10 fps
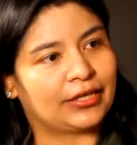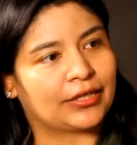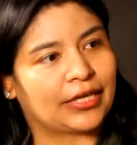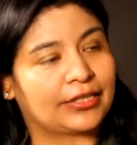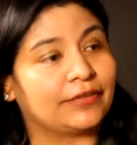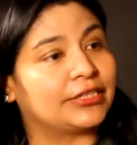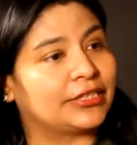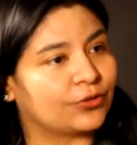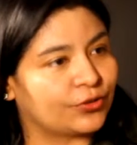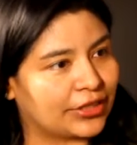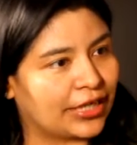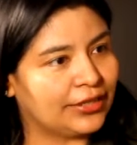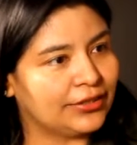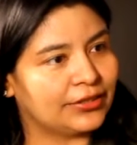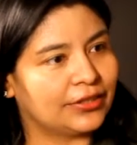activistas
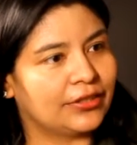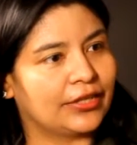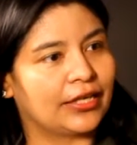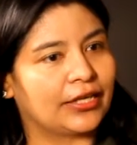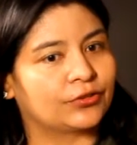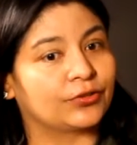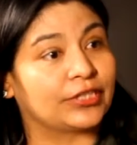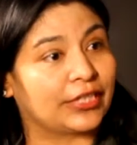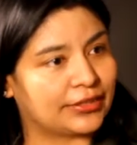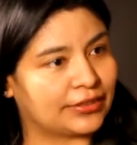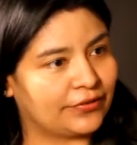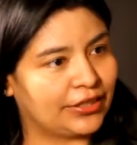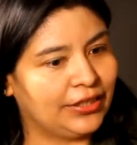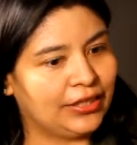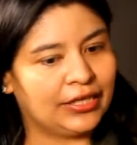sociales, de sociedad
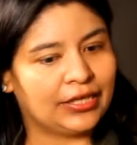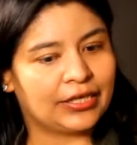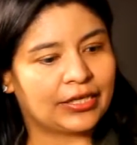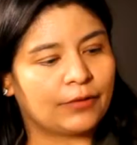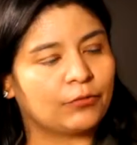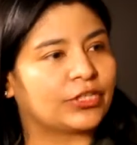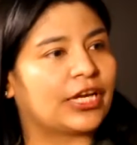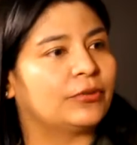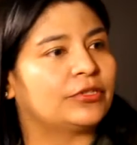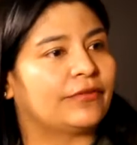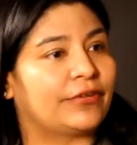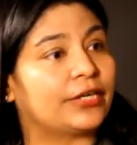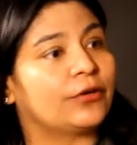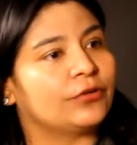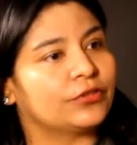civil, que buscamos
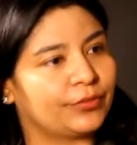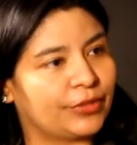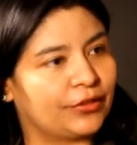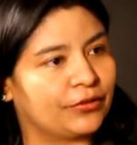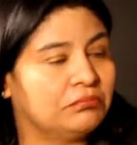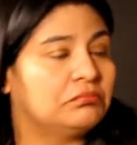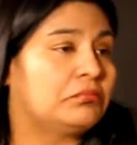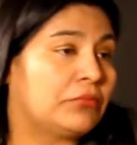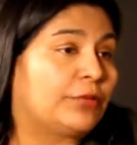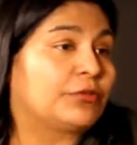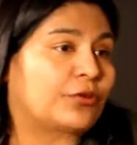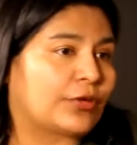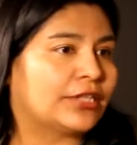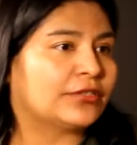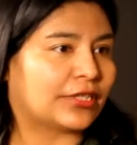abrir conocimiento, en nuestro
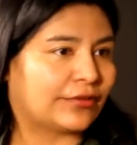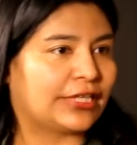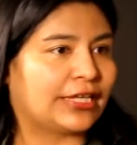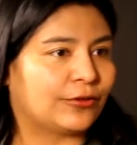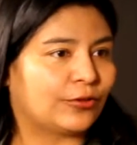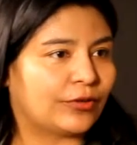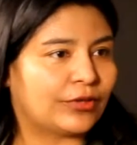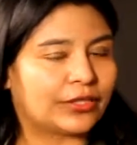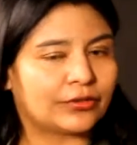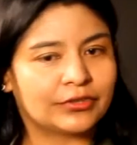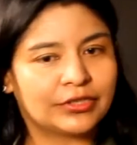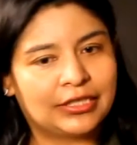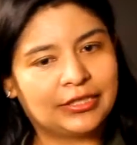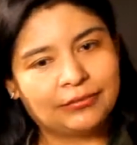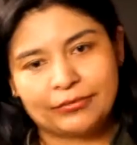caso a través de datos abiertos,
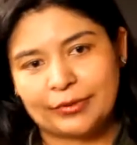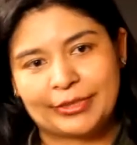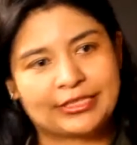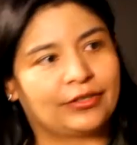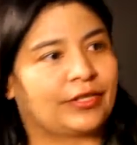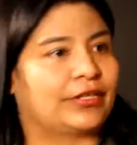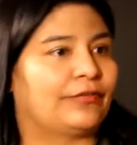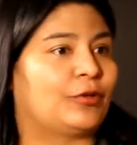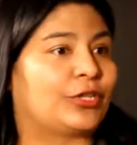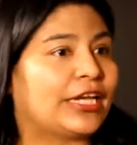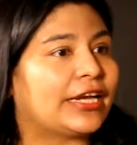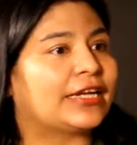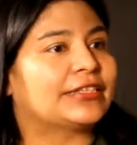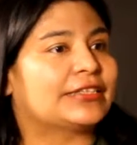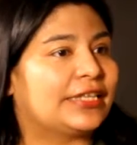vamos a hacerlo a través de
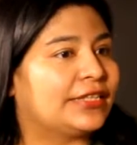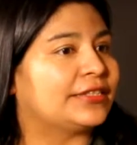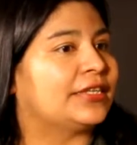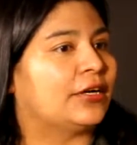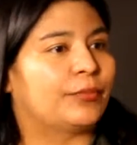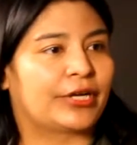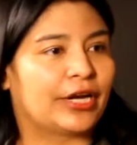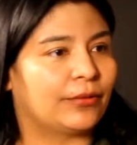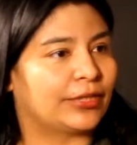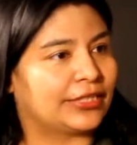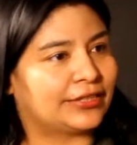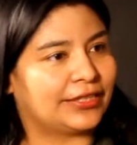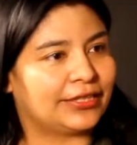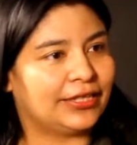bibliotecas, ciencias, open hardware, etc.,